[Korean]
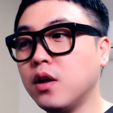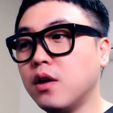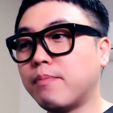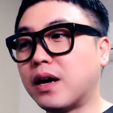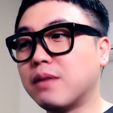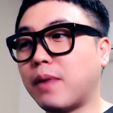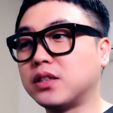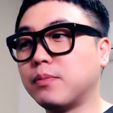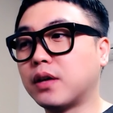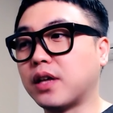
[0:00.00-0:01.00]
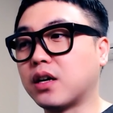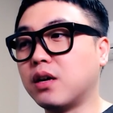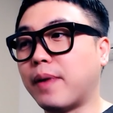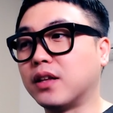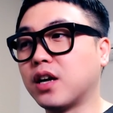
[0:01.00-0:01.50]
방금 마지막 댓글
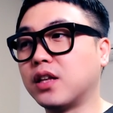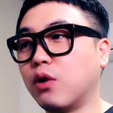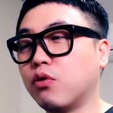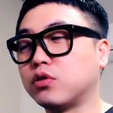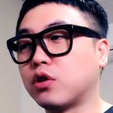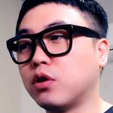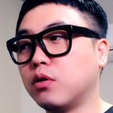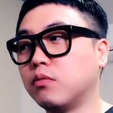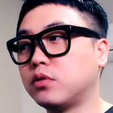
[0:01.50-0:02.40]
반응에 나온 것처럼